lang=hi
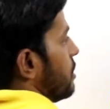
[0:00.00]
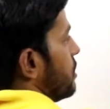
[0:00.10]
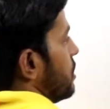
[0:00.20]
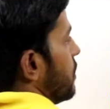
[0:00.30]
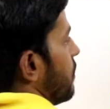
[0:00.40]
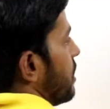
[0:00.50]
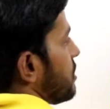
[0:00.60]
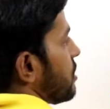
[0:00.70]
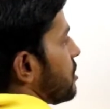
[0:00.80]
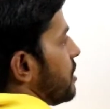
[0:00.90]
ये वाला
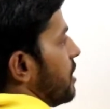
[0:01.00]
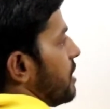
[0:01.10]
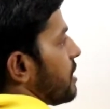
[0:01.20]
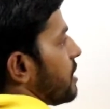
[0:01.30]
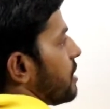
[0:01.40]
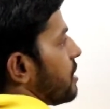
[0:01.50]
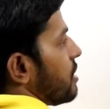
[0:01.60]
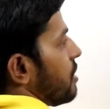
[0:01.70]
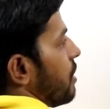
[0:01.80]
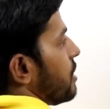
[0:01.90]
जंक्शन है एक
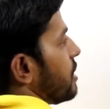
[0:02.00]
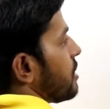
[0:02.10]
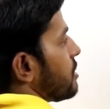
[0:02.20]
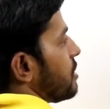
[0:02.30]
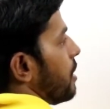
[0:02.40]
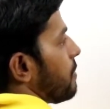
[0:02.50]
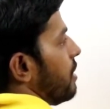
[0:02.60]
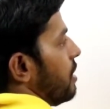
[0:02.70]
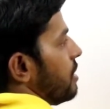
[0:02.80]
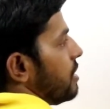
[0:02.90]
और एक जंक्शन
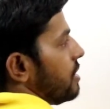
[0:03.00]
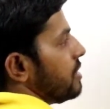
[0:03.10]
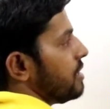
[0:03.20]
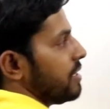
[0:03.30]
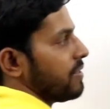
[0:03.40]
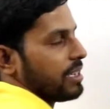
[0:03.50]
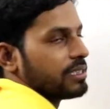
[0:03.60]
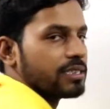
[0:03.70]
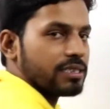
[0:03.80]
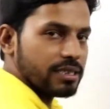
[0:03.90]
आपका ये वाला
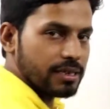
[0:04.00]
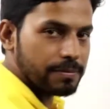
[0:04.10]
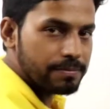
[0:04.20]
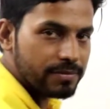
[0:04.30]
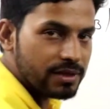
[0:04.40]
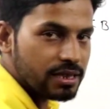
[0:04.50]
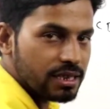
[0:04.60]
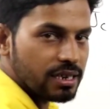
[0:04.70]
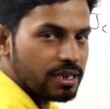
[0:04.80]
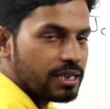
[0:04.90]
जंक्शन है
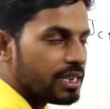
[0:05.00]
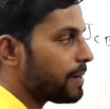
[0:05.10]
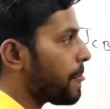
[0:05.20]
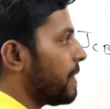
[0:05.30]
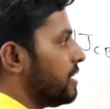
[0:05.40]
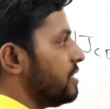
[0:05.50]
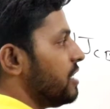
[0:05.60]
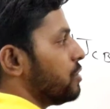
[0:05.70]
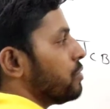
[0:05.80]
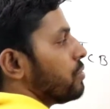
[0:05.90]
ठीक है
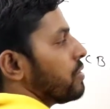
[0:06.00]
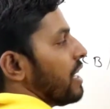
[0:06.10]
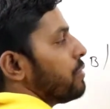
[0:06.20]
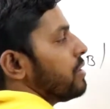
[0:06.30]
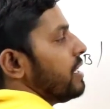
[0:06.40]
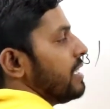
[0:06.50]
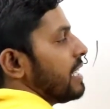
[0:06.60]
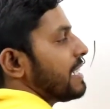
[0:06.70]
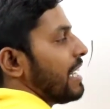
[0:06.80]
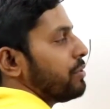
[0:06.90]
ये दोनों डायोड हैं
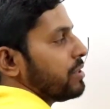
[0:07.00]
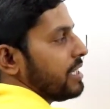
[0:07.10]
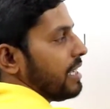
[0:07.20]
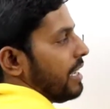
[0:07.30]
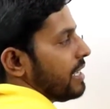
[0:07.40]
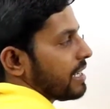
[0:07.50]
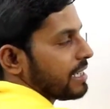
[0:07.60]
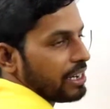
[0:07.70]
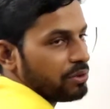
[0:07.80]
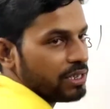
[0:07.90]
एक डायोड ये है एक
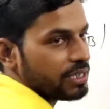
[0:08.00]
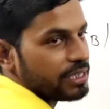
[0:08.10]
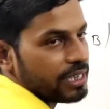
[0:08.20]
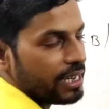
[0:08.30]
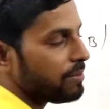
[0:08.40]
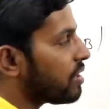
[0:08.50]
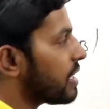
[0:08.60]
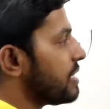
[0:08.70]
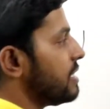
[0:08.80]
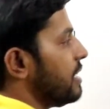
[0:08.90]
डायोड ये है वो
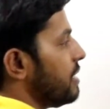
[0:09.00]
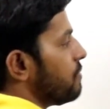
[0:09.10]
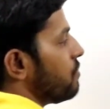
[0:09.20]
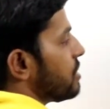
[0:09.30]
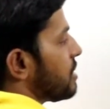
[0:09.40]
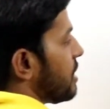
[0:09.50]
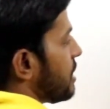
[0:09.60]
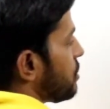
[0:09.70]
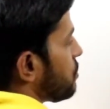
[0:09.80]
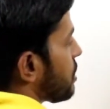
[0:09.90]
कैसे हैं वो इस
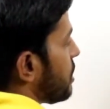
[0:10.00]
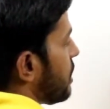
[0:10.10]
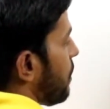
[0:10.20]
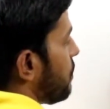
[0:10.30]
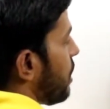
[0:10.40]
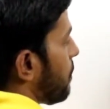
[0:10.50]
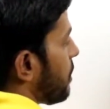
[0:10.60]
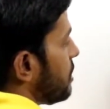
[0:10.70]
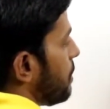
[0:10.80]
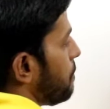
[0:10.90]
तरीके से हो सकते हैं या फिर
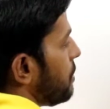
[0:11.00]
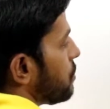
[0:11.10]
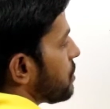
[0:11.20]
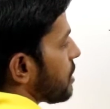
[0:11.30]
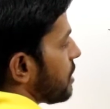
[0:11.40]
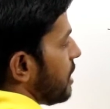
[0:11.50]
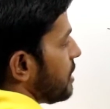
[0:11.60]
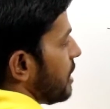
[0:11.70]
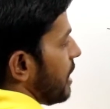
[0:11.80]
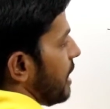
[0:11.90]
आपका ये पी हो सकता है
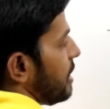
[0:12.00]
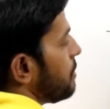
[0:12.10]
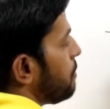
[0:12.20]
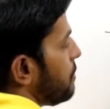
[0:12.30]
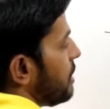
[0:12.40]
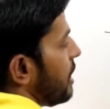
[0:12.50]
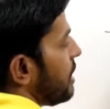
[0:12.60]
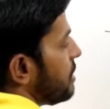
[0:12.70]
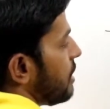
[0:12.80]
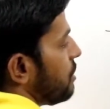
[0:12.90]
ये एन पी
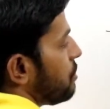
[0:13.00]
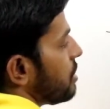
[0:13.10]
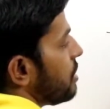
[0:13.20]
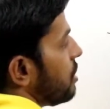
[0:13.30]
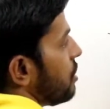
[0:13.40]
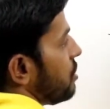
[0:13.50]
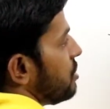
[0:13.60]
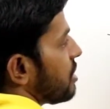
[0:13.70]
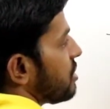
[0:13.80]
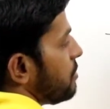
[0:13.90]
एन डायोड
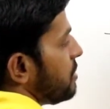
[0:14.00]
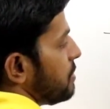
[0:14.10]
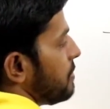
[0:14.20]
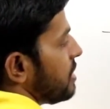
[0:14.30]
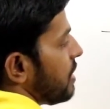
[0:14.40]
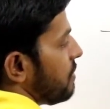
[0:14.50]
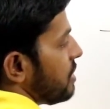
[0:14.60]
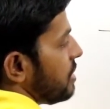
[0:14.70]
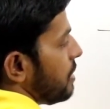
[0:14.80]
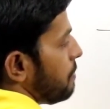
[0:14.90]
जंक्शन बीच में या
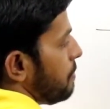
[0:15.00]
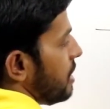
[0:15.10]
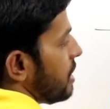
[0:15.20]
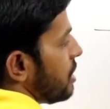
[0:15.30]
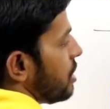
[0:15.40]
फिर ये पी